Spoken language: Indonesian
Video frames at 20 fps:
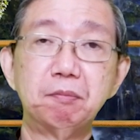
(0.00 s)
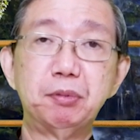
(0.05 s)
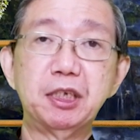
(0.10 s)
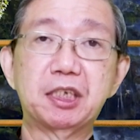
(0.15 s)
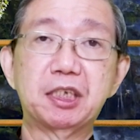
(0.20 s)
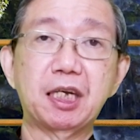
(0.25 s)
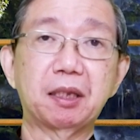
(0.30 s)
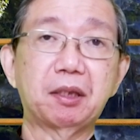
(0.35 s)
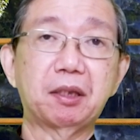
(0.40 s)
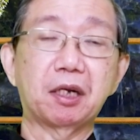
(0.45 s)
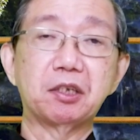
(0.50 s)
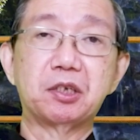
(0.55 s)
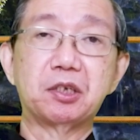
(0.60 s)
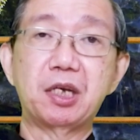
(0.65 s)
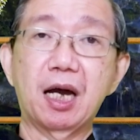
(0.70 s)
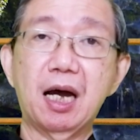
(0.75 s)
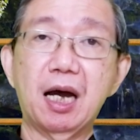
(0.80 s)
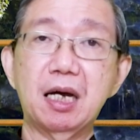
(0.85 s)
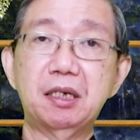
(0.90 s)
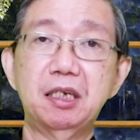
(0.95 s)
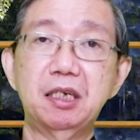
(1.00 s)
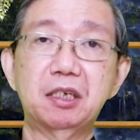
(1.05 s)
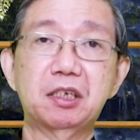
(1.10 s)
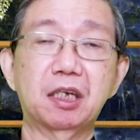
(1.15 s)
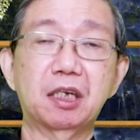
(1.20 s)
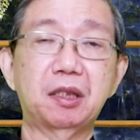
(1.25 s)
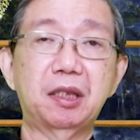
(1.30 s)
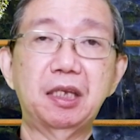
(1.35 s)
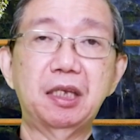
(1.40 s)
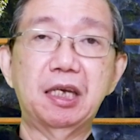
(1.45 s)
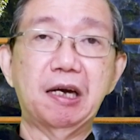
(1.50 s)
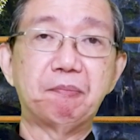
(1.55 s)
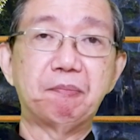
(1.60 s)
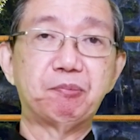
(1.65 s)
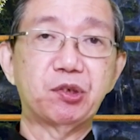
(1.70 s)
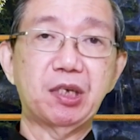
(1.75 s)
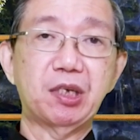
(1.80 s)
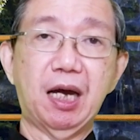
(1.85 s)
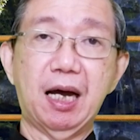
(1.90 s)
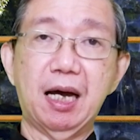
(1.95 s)
bisa terjadi
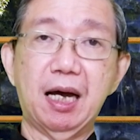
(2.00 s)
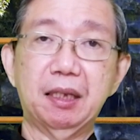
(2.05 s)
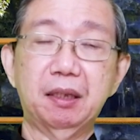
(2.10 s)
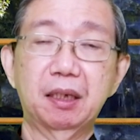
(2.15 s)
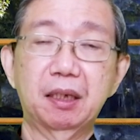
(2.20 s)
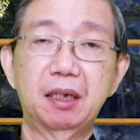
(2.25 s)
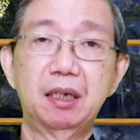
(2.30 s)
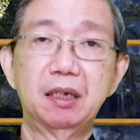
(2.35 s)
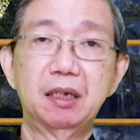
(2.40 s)
setiap saat